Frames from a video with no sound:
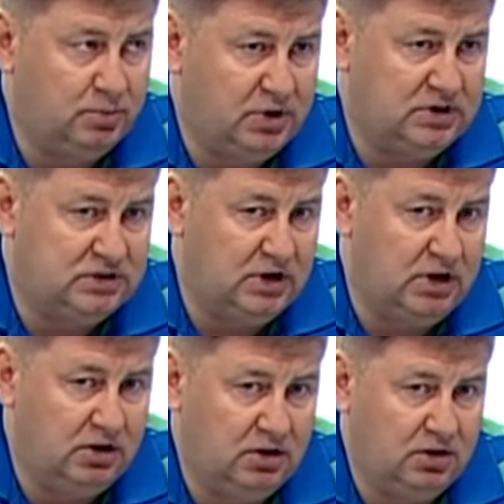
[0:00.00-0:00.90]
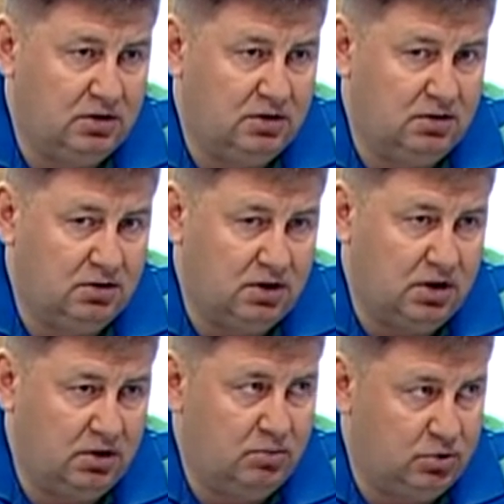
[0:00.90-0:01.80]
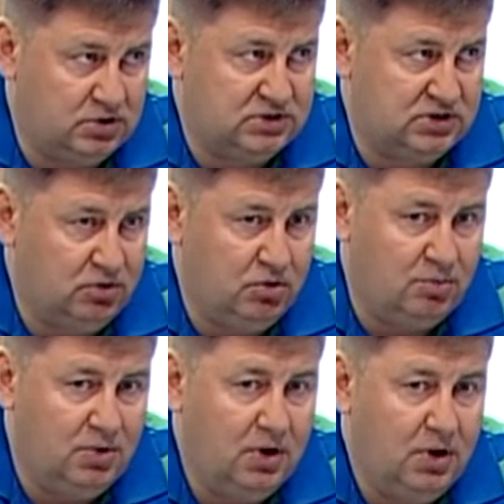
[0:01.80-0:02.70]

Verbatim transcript: показали, как они борются с огнем.